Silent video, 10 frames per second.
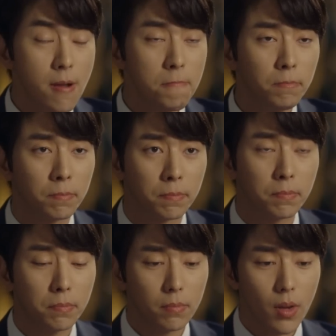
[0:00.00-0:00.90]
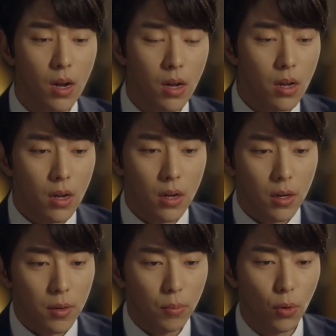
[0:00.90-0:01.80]
음.
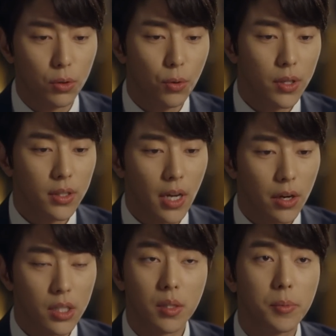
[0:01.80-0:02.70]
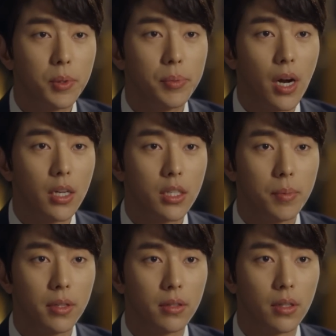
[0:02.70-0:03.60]
뭐 그동안은 나영사님 집이라
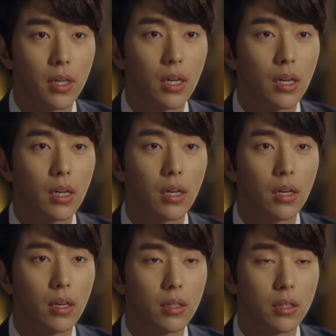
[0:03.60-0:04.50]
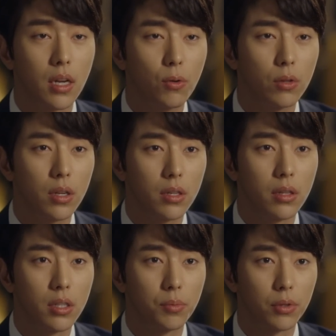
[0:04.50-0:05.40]
안심했는데 이제 산꼭대기
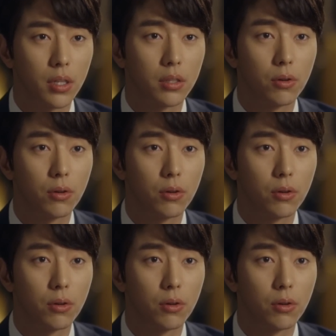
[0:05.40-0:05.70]
니네 집으로 다시